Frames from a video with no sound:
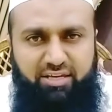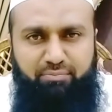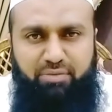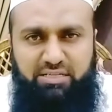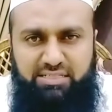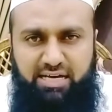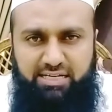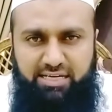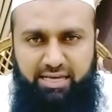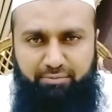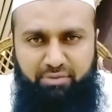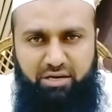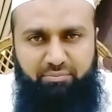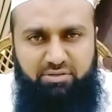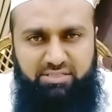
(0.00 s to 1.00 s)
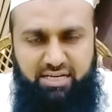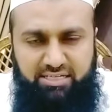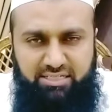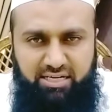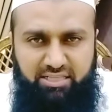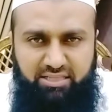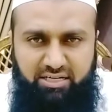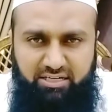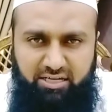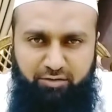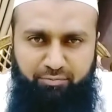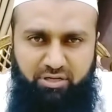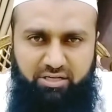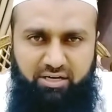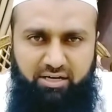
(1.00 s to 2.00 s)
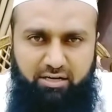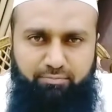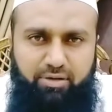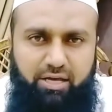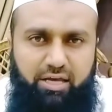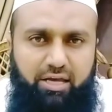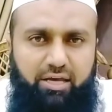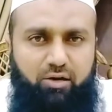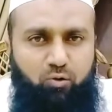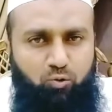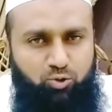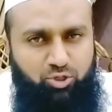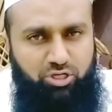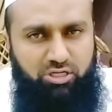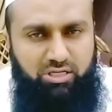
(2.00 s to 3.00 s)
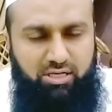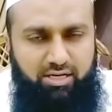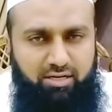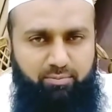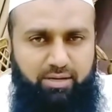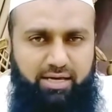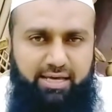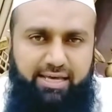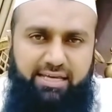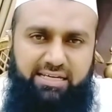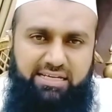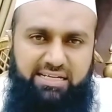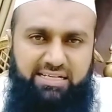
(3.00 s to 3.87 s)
ये मिजाज है मेरे मिजाज के अंदर गर्मी का गलबा है खुश्की का गलबा है